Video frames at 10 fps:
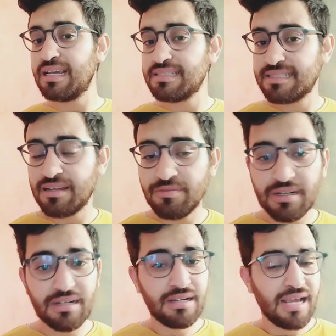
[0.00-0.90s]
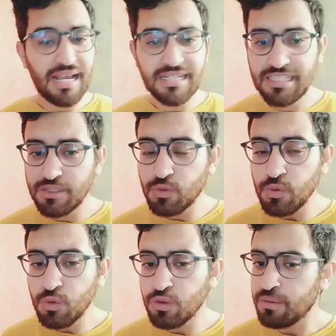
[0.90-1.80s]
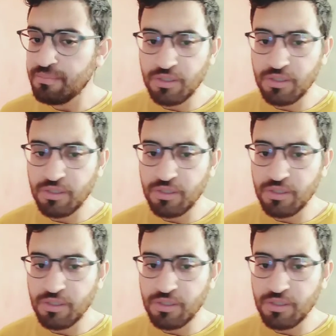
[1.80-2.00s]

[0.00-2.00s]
كنسافر هادشي كله